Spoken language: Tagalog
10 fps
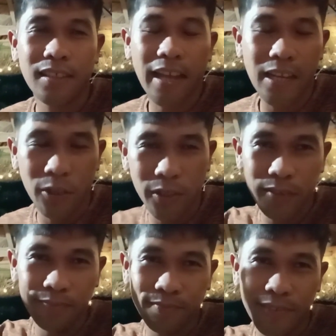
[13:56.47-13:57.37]
kay Lord,
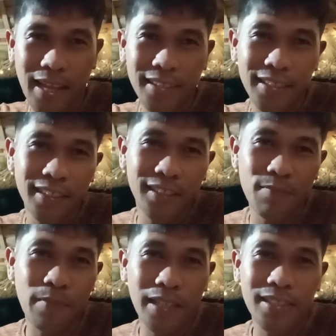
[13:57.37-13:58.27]
nothing is
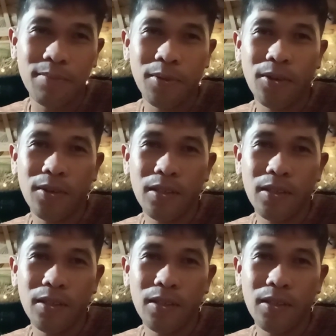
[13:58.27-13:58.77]
impossible.